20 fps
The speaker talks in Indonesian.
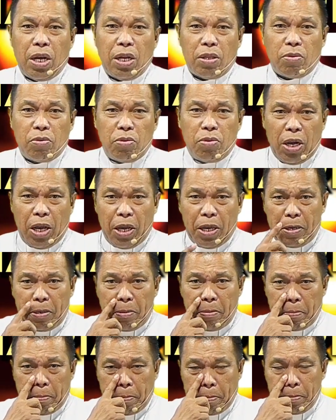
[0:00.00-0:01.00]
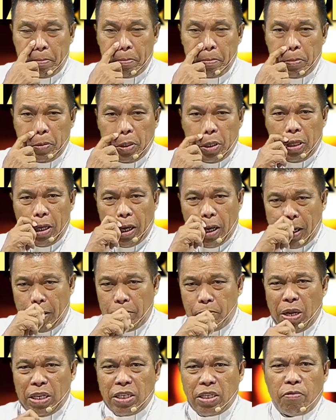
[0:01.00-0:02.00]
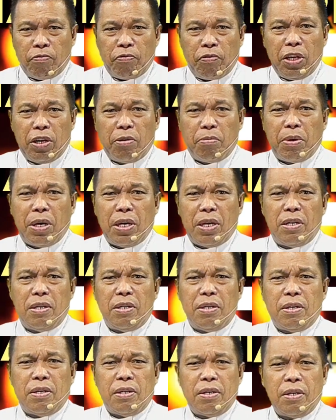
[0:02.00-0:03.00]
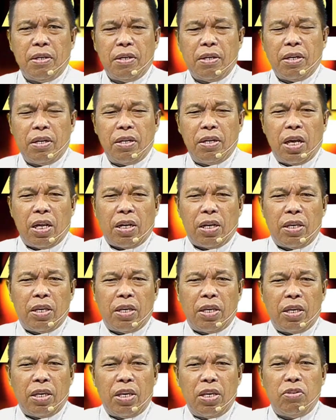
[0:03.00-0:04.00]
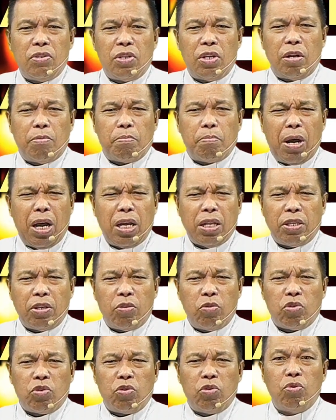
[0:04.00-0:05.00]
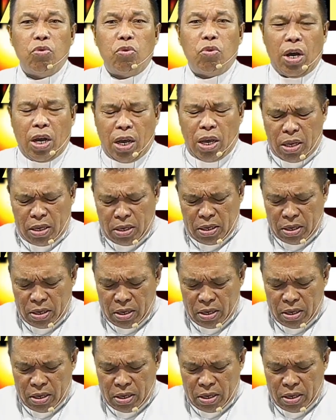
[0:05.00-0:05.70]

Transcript: Maha Tuhan, kita akan baca firman dari Injil Matius 2